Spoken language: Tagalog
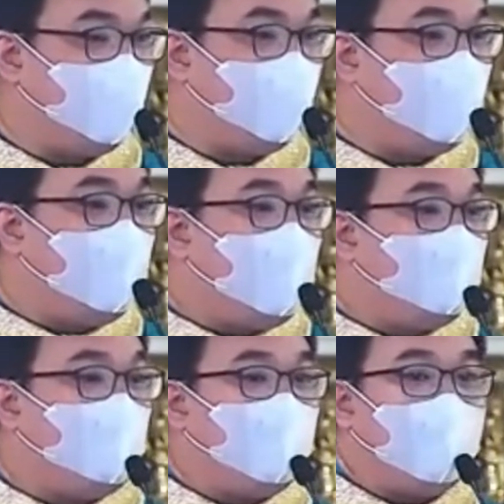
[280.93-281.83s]

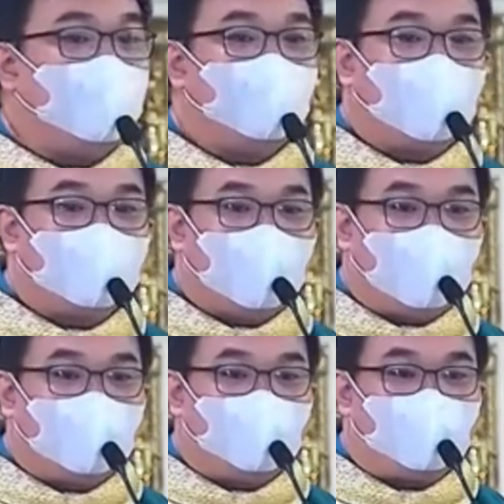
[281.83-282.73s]
Paano natin
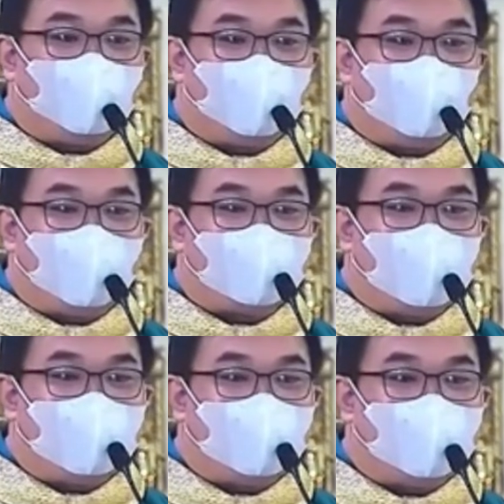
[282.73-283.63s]
ituturo ang salitang
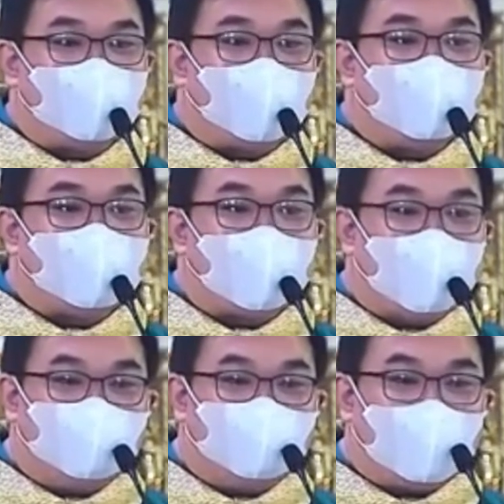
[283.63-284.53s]
sensitivity